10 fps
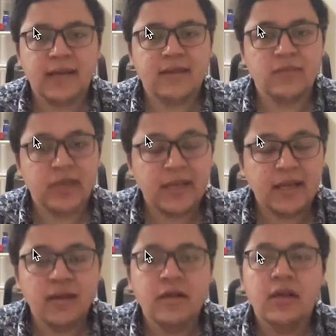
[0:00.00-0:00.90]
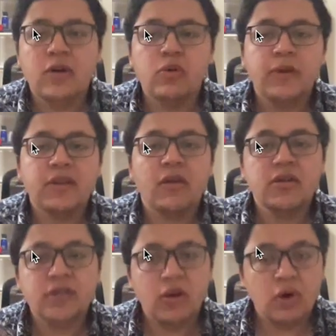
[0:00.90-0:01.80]
تعمل ايه
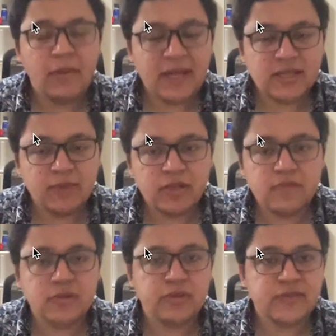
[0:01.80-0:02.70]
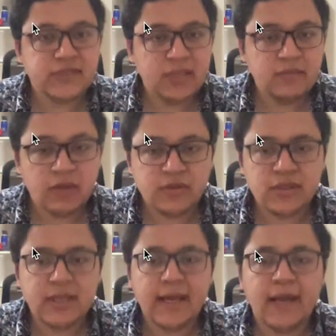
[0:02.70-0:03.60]
وبيتواصل هو مع الديبارتمنت اوف ستيت مع وزاره
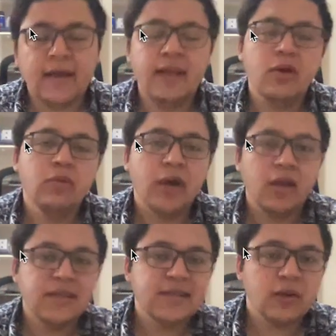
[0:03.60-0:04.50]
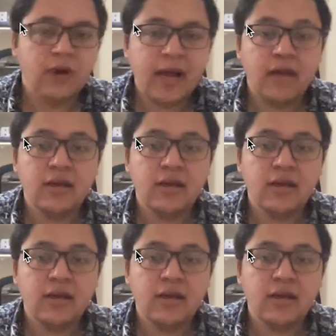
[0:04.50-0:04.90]
الخارجيه وبيخلص لك ورق